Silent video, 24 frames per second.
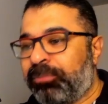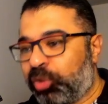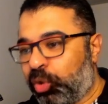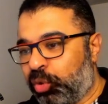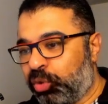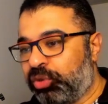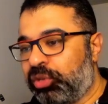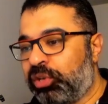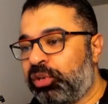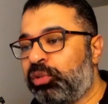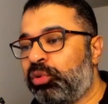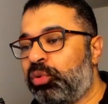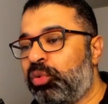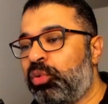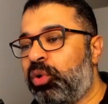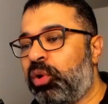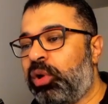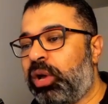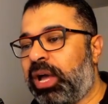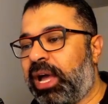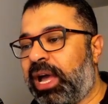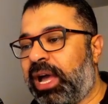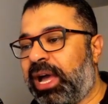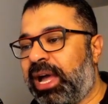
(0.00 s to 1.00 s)

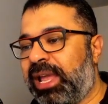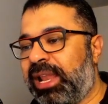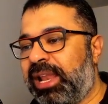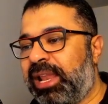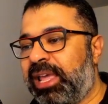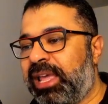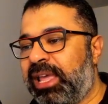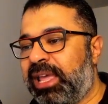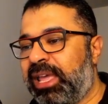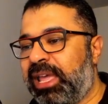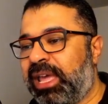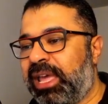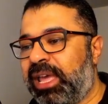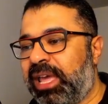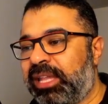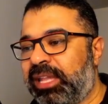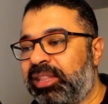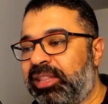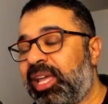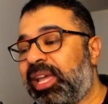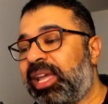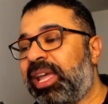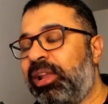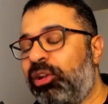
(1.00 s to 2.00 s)
قدرته على
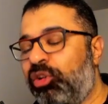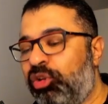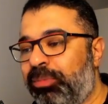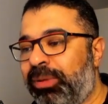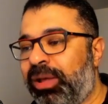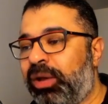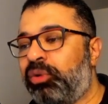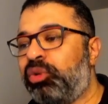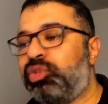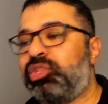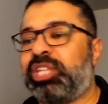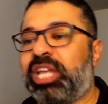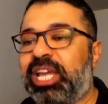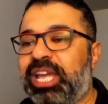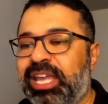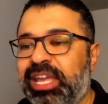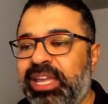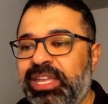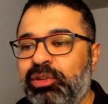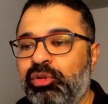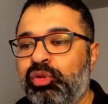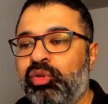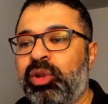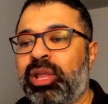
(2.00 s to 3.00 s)
التغلب او
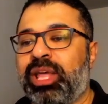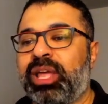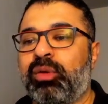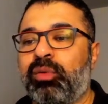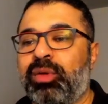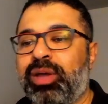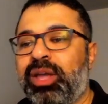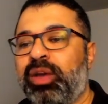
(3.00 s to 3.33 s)
التحايل او